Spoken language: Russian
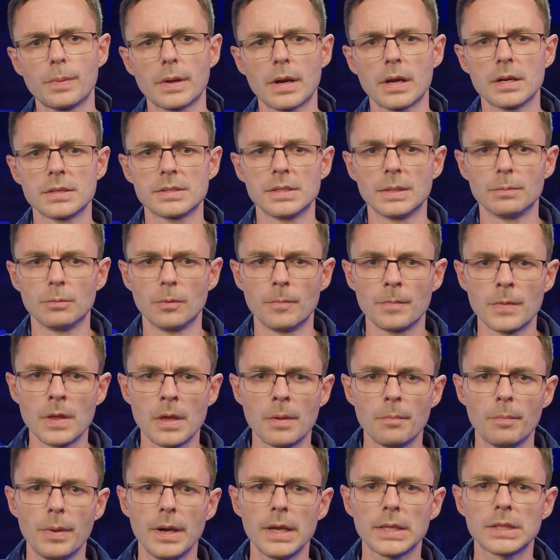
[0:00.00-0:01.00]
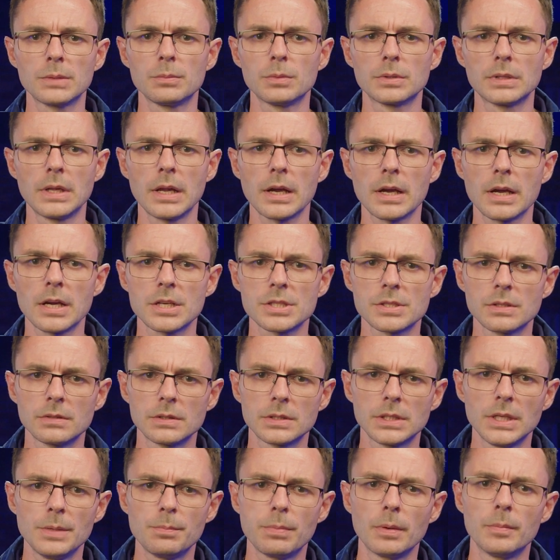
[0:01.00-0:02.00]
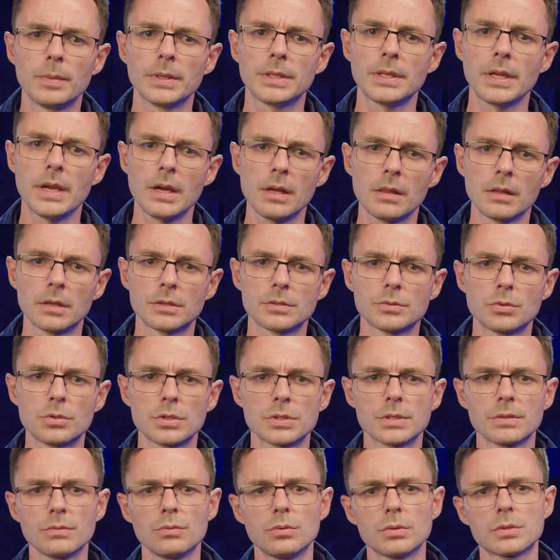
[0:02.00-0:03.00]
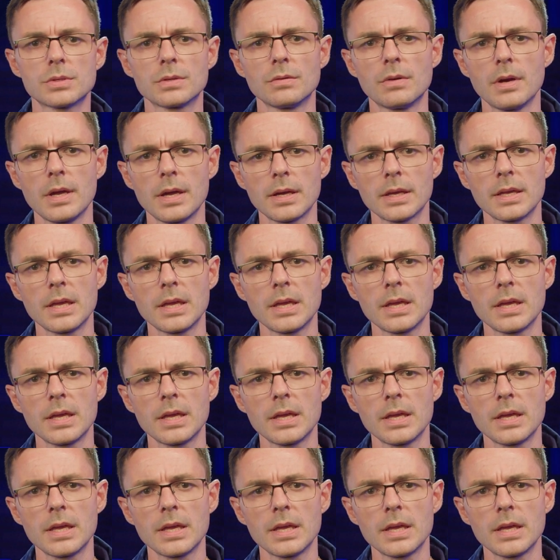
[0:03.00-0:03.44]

по-разному, поэтому для каждого типа материала существует своя